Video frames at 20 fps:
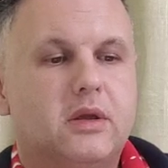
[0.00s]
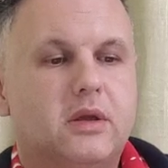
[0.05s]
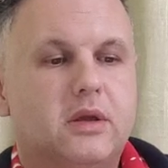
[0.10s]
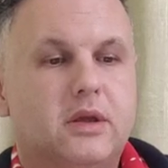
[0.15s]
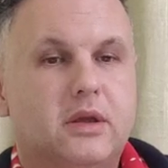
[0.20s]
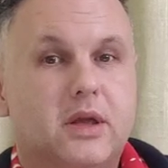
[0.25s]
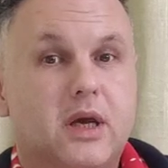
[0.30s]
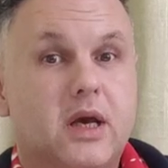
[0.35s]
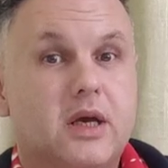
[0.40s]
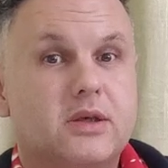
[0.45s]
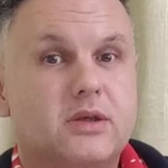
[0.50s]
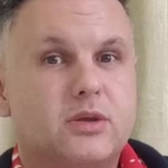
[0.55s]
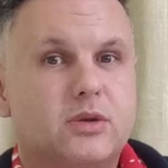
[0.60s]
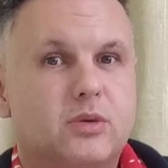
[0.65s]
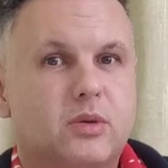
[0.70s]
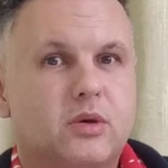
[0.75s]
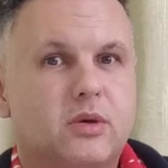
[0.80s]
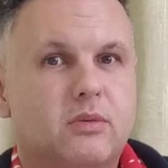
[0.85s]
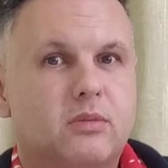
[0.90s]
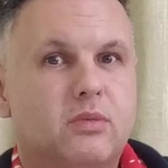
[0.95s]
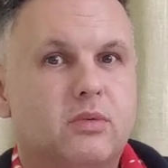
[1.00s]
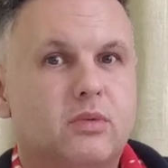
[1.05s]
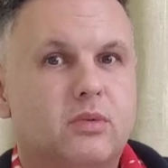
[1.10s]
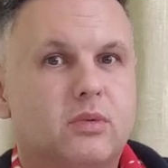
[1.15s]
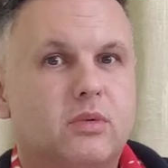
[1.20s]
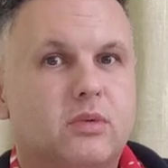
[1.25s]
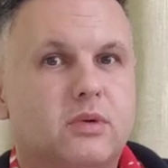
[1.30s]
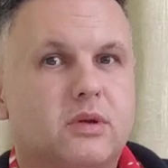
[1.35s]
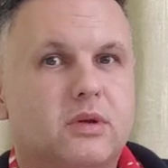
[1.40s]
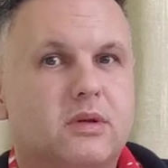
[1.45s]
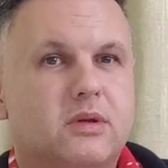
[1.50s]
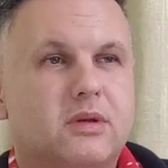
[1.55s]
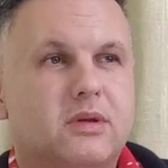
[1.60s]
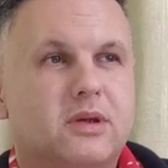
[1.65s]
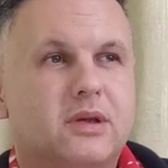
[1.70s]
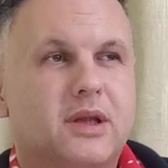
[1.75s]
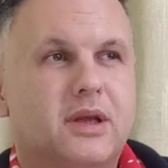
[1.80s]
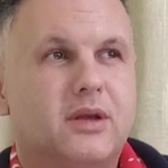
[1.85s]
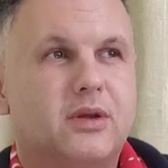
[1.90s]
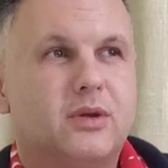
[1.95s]
И я скоро буду
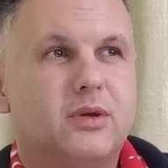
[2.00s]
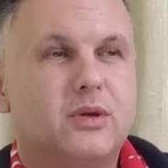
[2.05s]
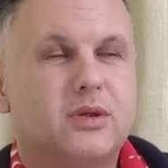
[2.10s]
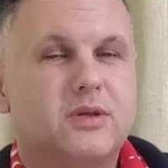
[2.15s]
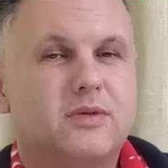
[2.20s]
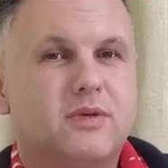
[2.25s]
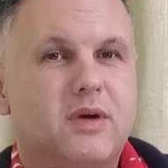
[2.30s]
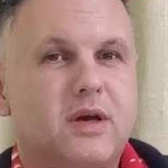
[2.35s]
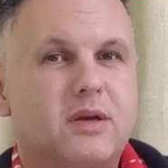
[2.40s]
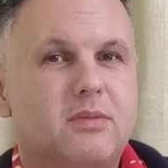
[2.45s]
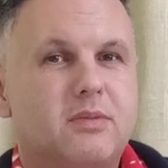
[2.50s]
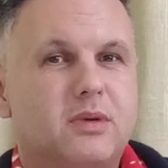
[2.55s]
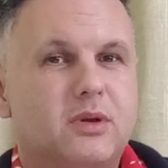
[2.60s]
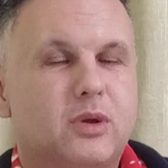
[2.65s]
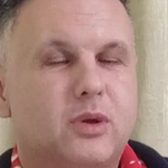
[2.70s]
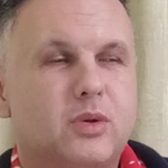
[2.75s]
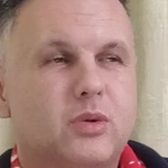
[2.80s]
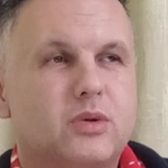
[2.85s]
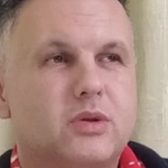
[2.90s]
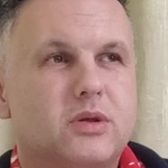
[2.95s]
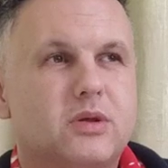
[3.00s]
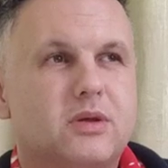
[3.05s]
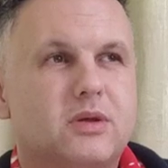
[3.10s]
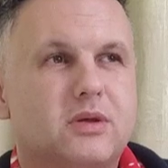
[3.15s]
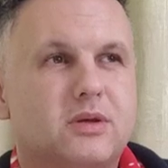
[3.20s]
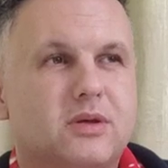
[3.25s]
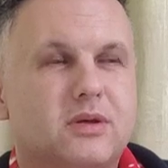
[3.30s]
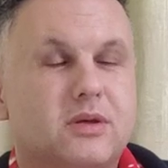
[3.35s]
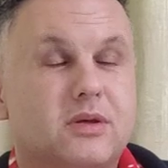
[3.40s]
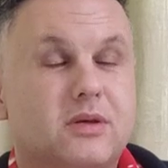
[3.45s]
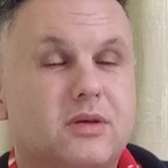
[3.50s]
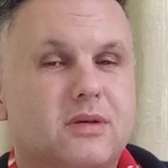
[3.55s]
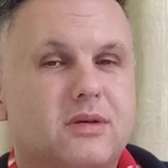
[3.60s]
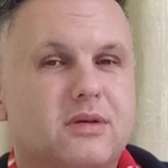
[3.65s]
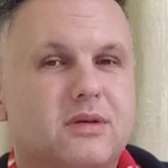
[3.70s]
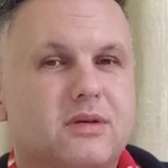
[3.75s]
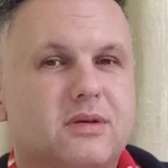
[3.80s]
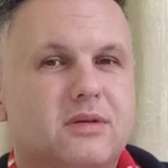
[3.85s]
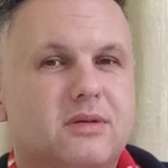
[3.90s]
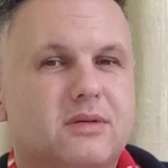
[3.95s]
на одной свадьбе тоже. Э,
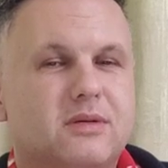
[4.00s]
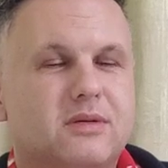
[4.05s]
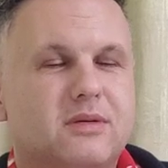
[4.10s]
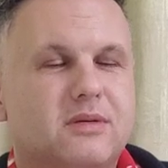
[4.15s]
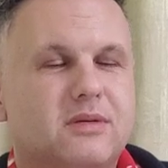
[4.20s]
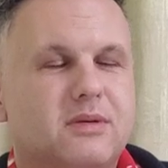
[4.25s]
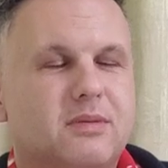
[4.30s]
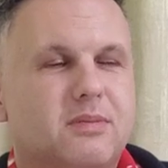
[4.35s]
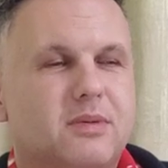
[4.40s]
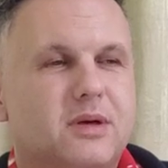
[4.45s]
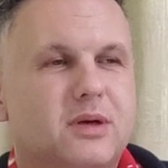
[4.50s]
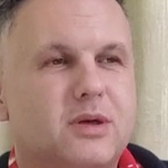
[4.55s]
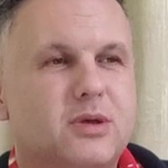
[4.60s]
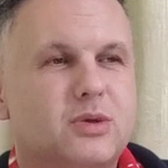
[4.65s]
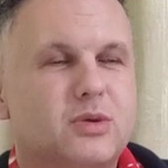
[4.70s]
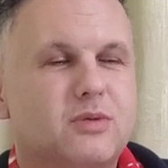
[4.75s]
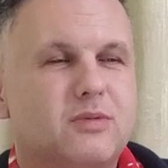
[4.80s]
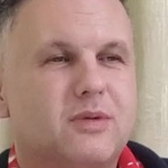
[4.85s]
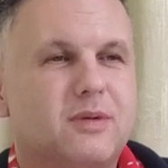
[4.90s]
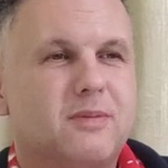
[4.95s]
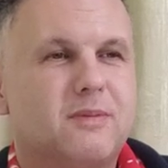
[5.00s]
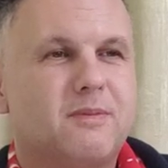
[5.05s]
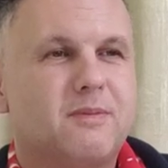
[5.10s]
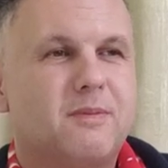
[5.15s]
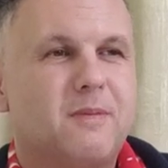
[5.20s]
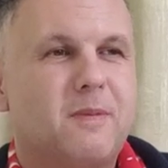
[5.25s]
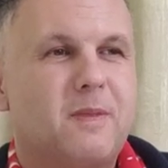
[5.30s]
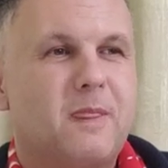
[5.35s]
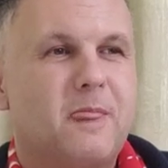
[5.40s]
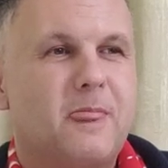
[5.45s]
покажу вам.